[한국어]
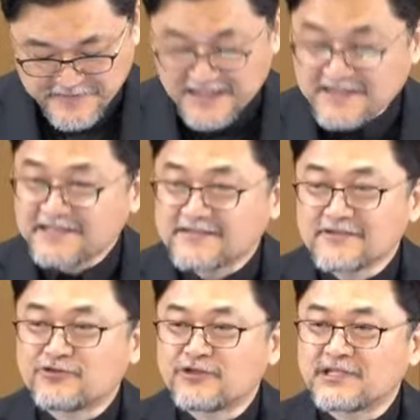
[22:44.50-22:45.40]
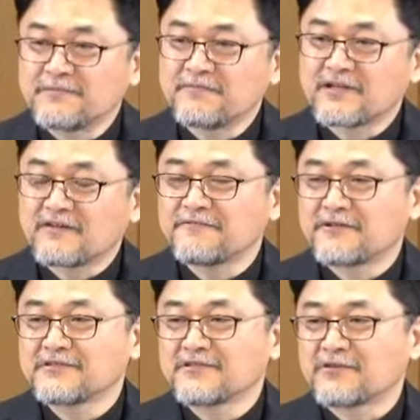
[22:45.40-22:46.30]
한때 쥐킴
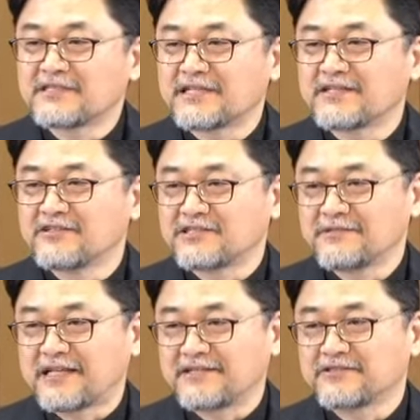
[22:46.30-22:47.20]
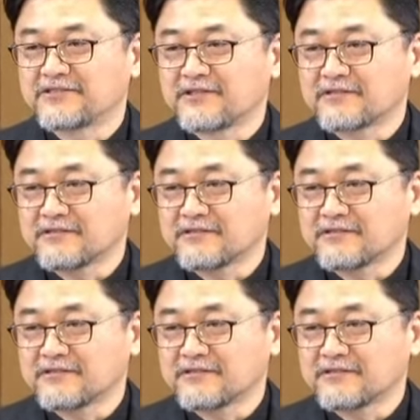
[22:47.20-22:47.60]
컨퍼런스를 굉장히 열심히 다녔어요.